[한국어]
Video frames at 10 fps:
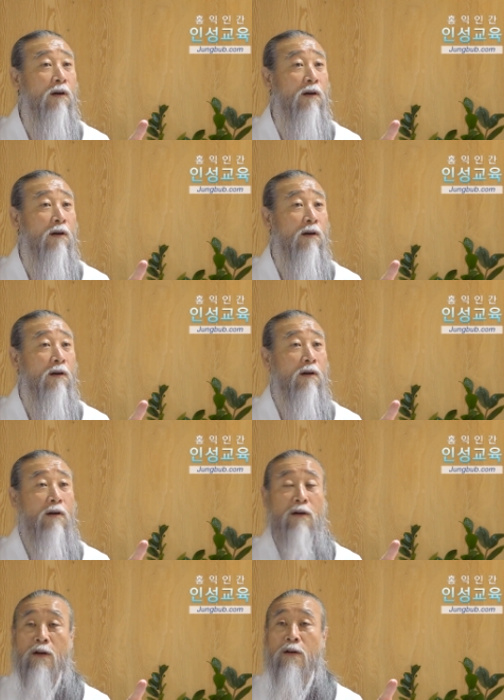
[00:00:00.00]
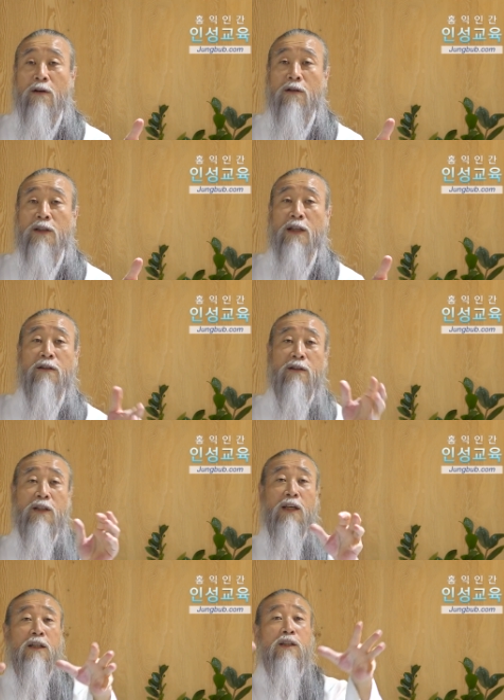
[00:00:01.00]
어, 이제
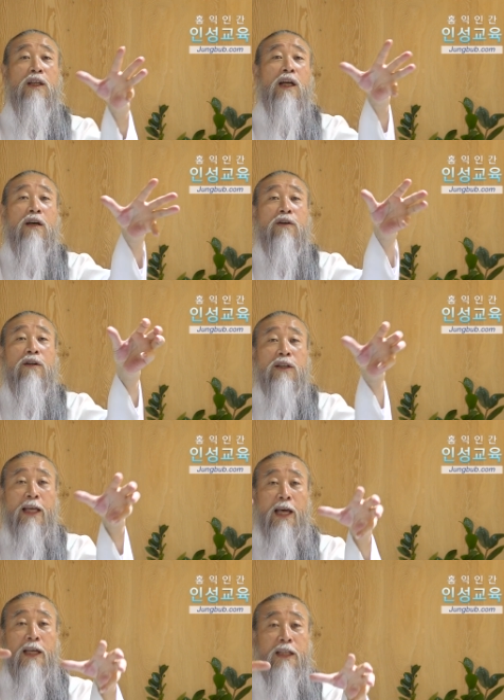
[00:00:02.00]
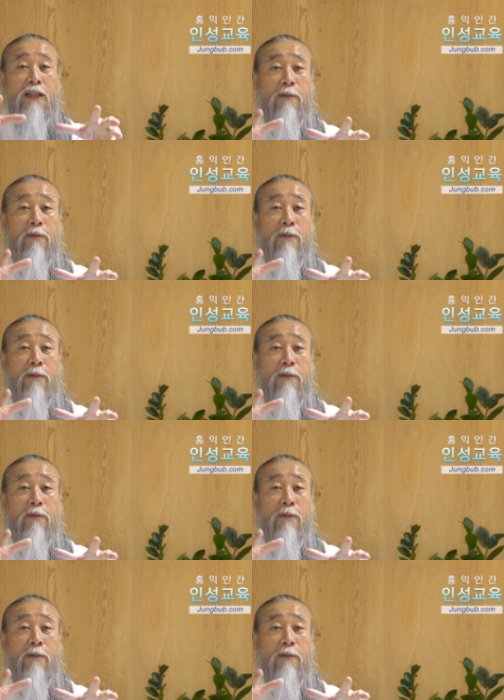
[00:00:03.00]
니 니가 그렇게 하기